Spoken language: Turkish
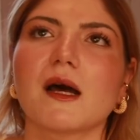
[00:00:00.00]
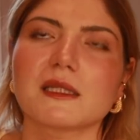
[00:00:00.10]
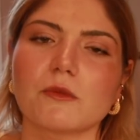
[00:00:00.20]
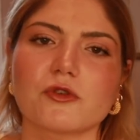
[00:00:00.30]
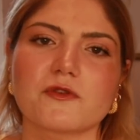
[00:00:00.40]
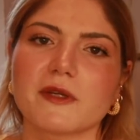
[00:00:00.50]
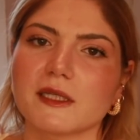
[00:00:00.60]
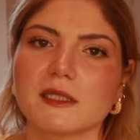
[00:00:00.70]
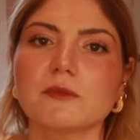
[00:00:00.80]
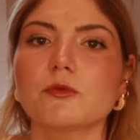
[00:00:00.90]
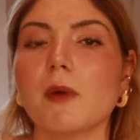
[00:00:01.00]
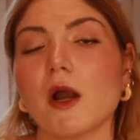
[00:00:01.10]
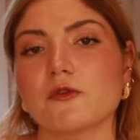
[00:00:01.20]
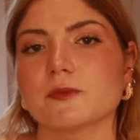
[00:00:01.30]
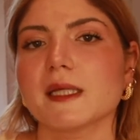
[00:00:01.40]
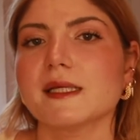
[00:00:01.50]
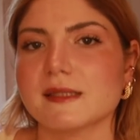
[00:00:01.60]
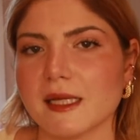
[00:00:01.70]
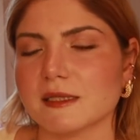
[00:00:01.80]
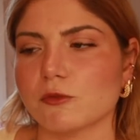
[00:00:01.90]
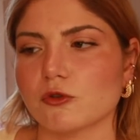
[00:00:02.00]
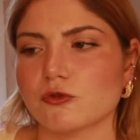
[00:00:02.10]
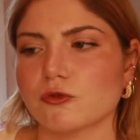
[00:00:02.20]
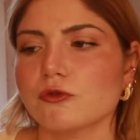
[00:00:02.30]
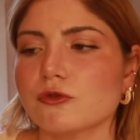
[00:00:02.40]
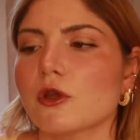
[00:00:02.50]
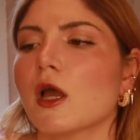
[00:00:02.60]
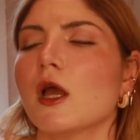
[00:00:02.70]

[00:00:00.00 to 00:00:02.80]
atmosferini bu parfümde hissetmiyorsunuz.